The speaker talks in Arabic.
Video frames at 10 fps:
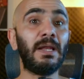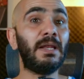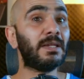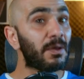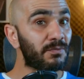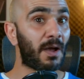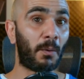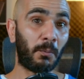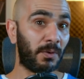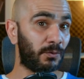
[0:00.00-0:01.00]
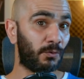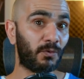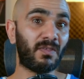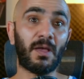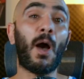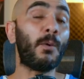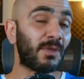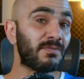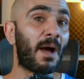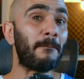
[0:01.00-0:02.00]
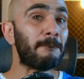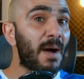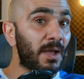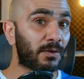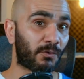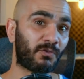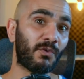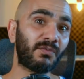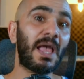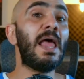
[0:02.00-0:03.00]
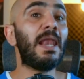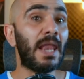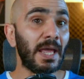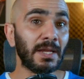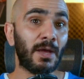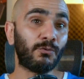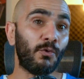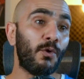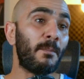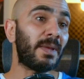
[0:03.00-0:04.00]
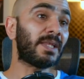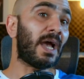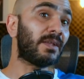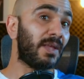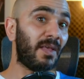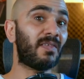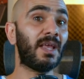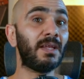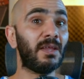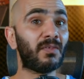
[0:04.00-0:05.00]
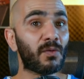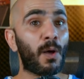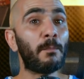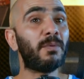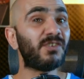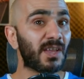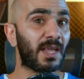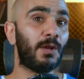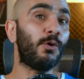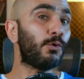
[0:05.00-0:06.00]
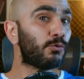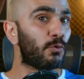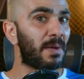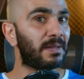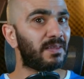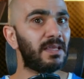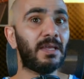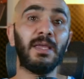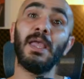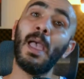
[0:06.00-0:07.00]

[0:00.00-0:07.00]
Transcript: اللي دفع ويندوز أو دفع مايكروسوفت لأنها تقوم بتحديث النظام بشكل أوتوماتيكي